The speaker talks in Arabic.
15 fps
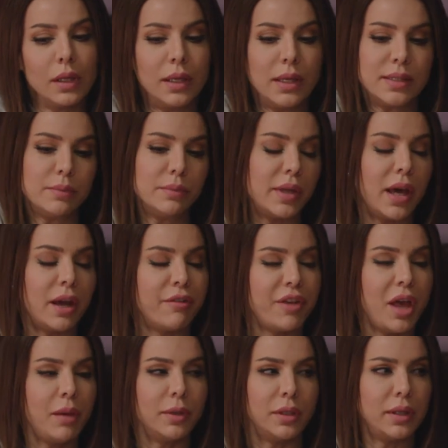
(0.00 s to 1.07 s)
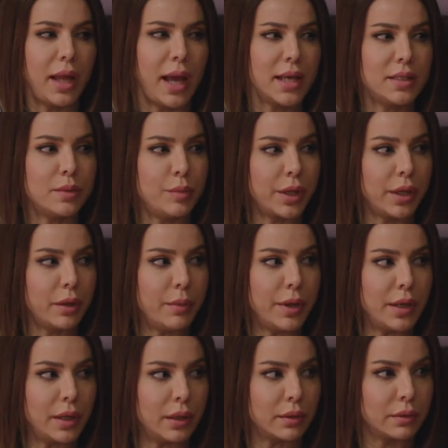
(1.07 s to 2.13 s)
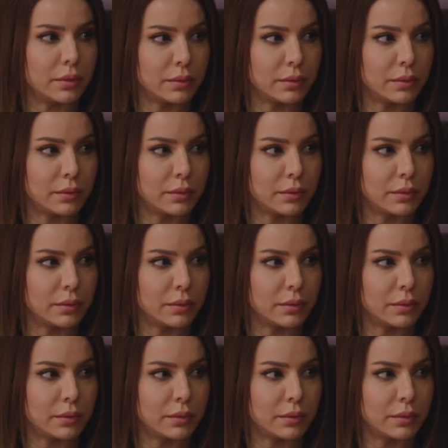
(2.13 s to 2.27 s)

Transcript: لازم تعرف يا أحمد إن حازم بيغير منك